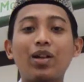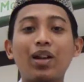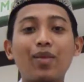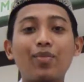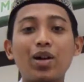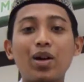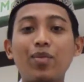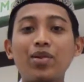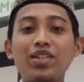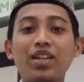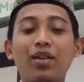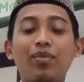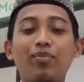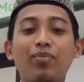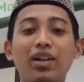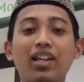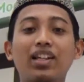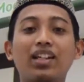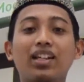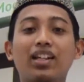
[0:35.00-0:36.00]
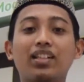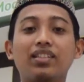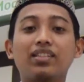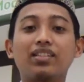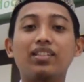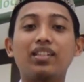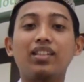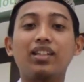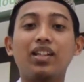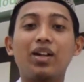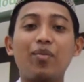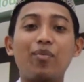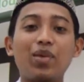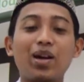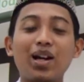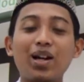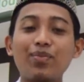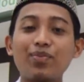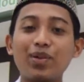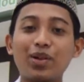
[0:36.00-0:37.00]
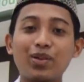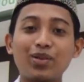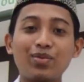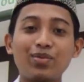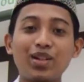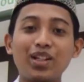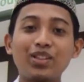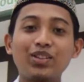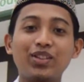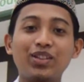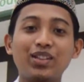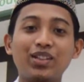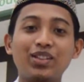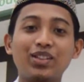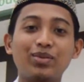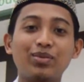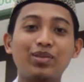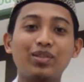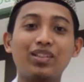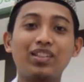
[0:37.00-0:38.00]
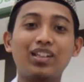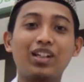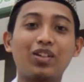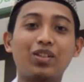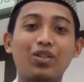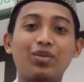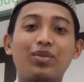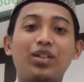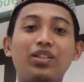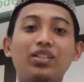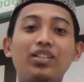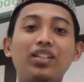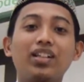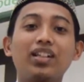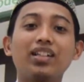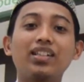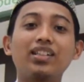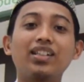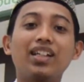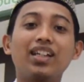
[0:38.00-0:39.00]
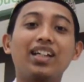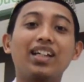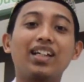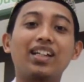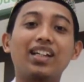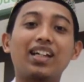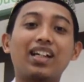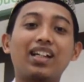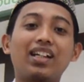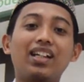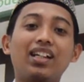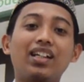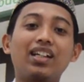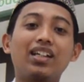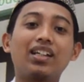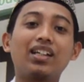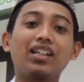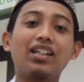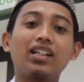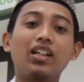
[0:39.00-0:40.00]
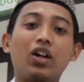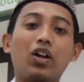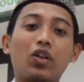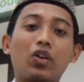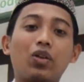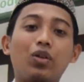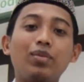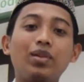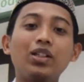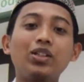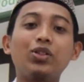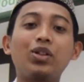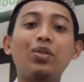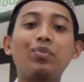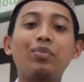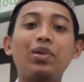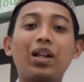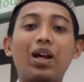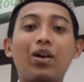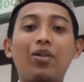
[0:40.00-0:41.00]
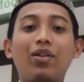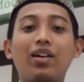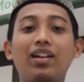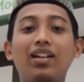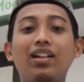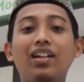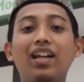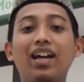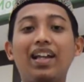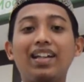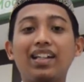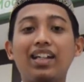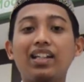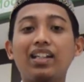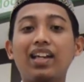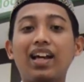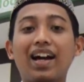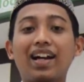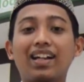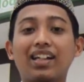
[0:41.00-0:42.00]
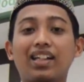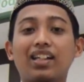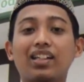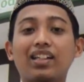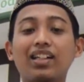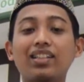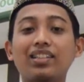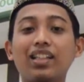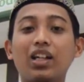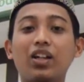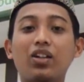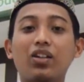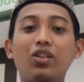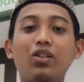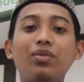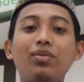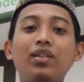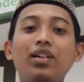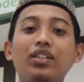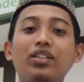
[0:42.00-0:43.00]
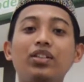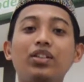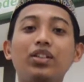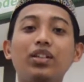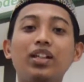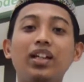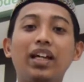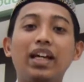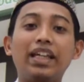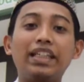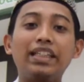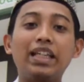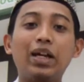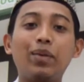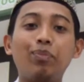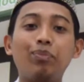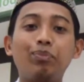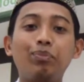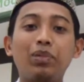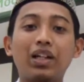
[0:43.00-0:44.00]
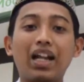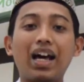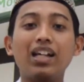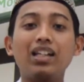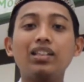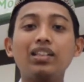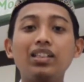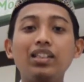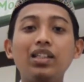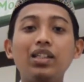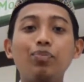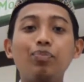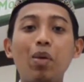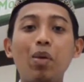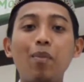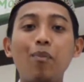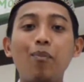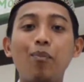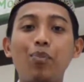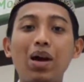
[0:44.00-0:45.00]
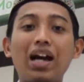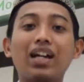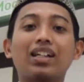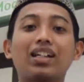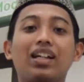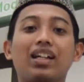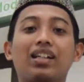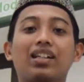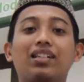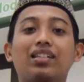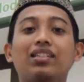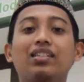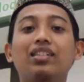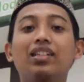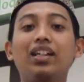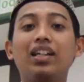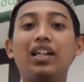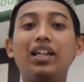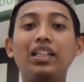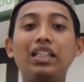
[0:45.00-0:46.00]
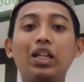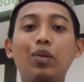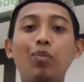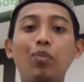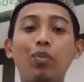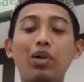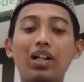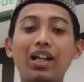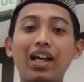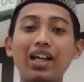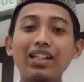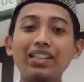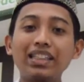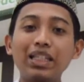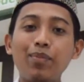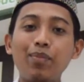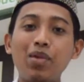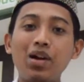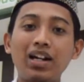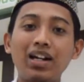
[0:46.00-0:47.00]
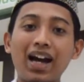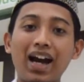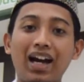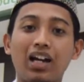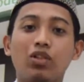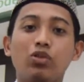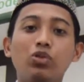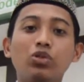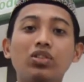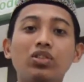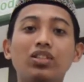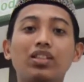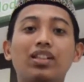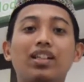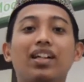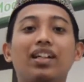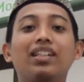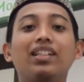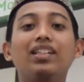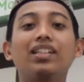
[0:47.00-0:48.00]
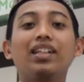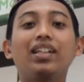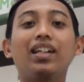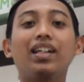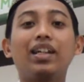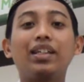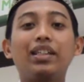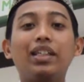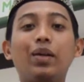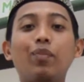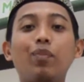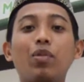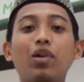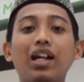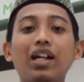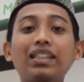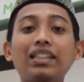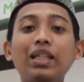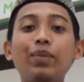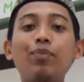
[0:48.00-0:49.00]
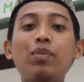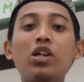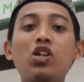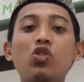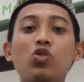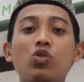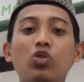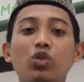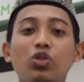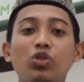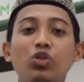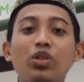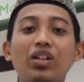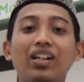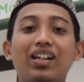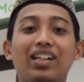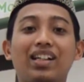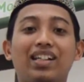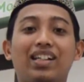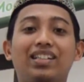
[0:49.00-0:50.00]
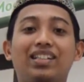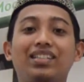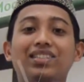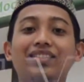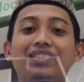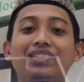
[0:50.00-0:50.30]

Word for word: ulama menyampaikan mengapa Ramadan disebut dengan Ramadan karena Ramadan berawal dari akar kata Ramadan yang berarti membakar, yang berarti menghanguskan, yang berarti menggugurkan.